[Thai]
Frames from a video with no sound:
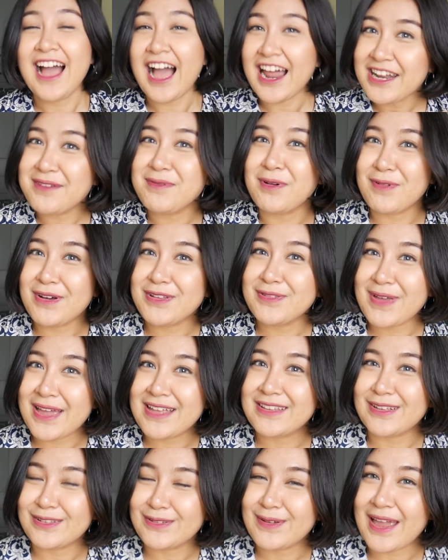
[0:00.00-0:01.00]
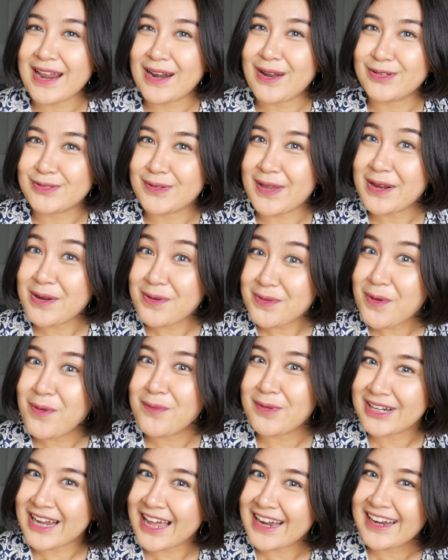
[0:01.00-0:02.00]
อันนี้เหมือนว่าตัวเองก็ง
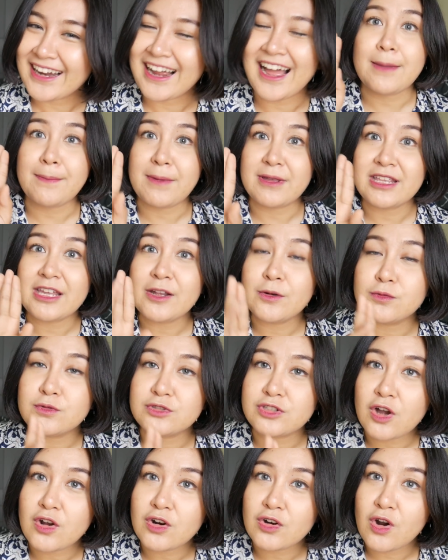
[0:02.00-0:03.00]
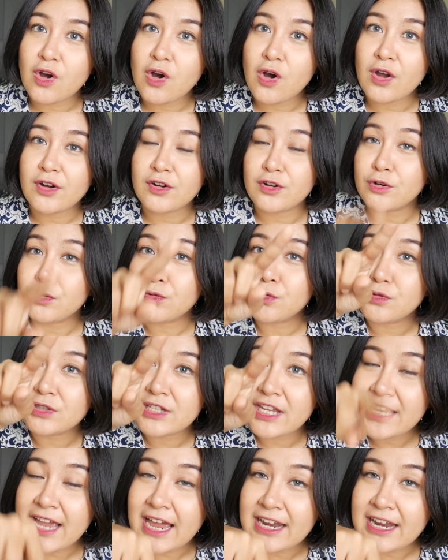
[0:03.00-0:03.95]
งเหมือนกันนะใส่ไปที่รูช่องคลอดรูที่